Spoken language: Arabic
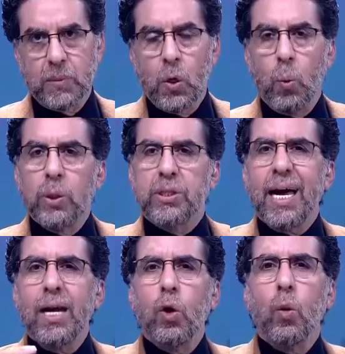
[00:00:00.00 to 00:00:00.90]

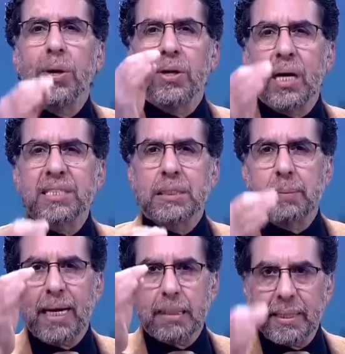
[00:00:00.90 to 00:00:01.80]
واتقال له بالنص
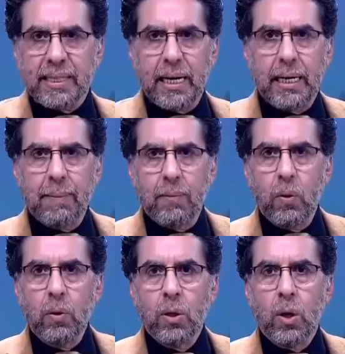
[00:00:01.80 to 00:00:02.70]
بعد ما اتقلم
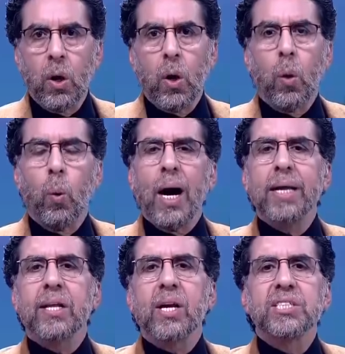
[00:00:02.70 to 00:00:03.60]
له هو
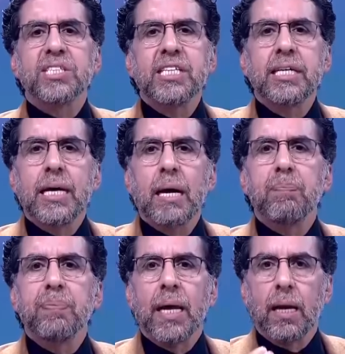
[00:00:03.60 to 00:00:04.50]
احنا ناقصين يا
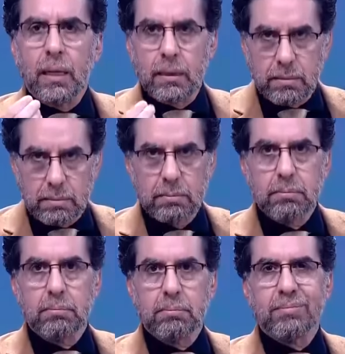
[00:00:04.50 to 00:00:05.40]
ابن
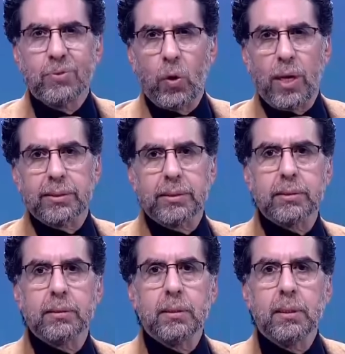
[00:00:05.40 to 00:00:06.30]
نقط
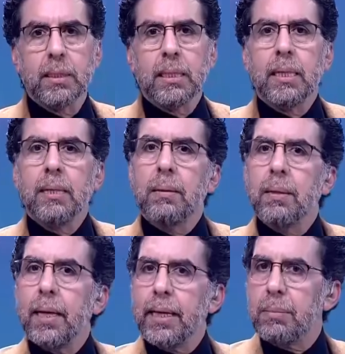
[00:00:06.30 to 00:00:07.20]

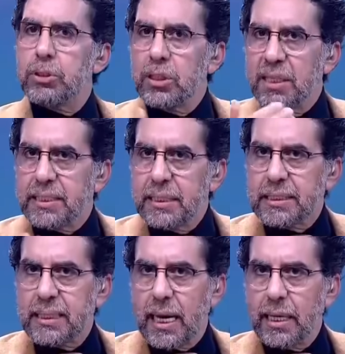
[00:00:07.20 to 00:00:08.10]
احنا مش ناقصين
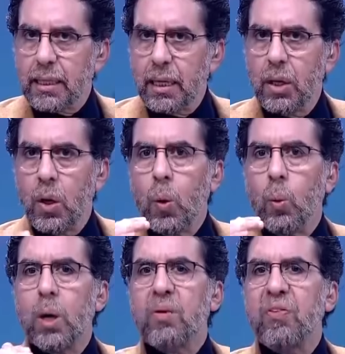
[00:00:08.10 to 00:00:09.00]
الصعايده
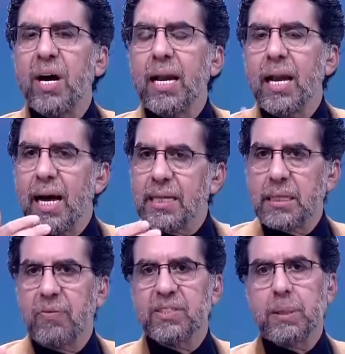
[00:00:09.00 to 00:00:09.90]
وكفايه اللي
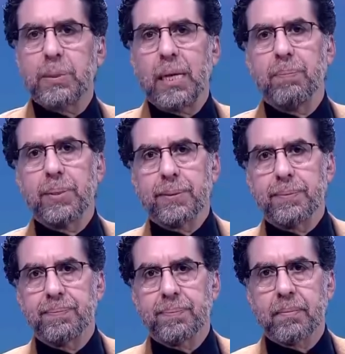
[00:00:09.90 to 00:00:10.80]
حصل في سبتمبر
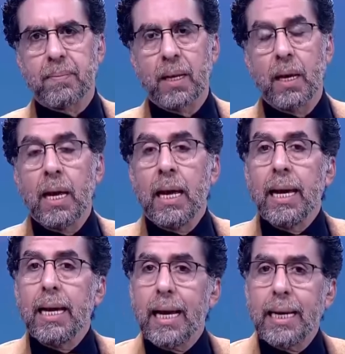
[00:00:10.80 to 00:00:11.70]

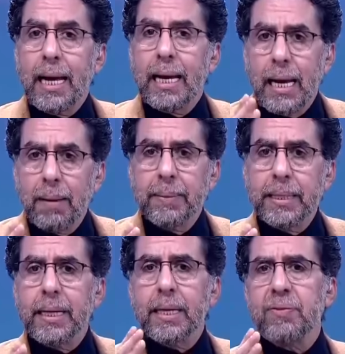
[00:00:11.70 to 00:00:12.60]
الحقيقه الامن
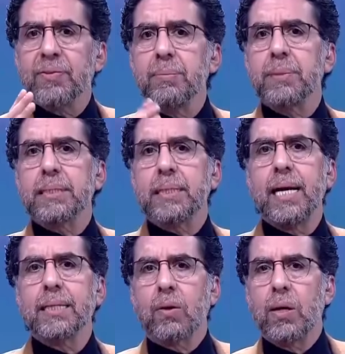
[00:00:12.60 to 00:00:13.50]
يعرف قيمه
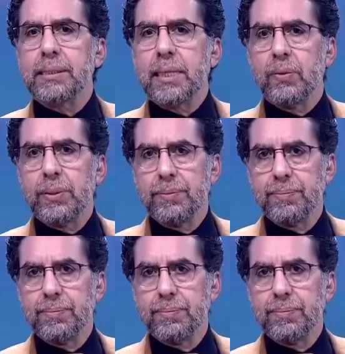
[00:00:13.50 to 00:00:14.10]
الصعايده كويس قوي